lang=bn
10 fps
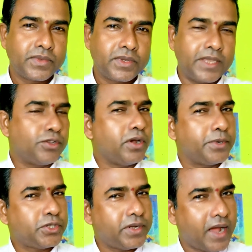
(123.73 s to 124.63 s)
এজন্য
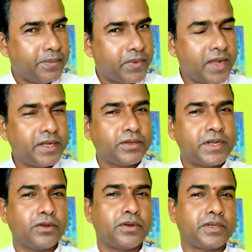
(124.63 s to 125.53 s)
অবশ্যই আপনারই
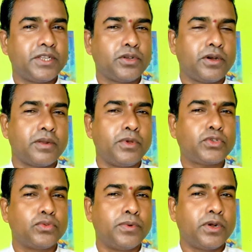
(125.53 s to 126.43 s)
কৃতকর্ম
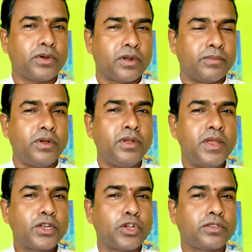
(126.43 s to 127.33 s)
শুভ কর্ম
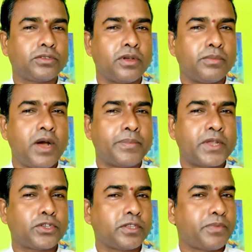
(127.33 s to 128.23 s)
সৎকর্ম আপনার
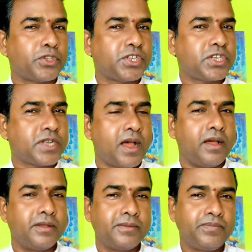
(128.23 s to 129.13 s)
সৎ প্রচেষ্টা
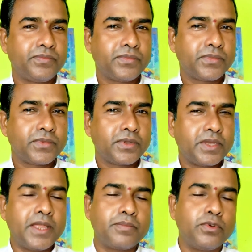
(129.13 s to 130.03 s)

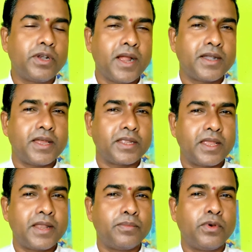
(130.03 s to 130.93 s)
এর মূল কাণ্ডারি
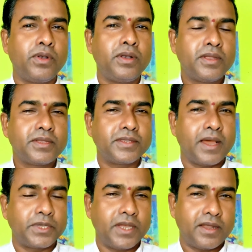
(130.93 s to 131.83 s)
এর মূল
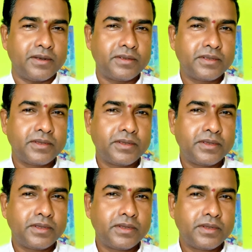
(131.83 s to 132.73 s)
দাবিদার
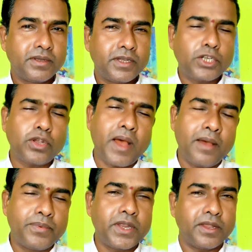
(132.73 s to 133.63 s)
এসব
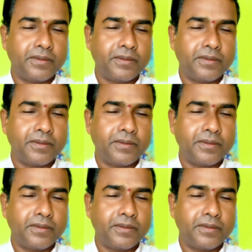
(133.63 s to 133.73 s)
আপনি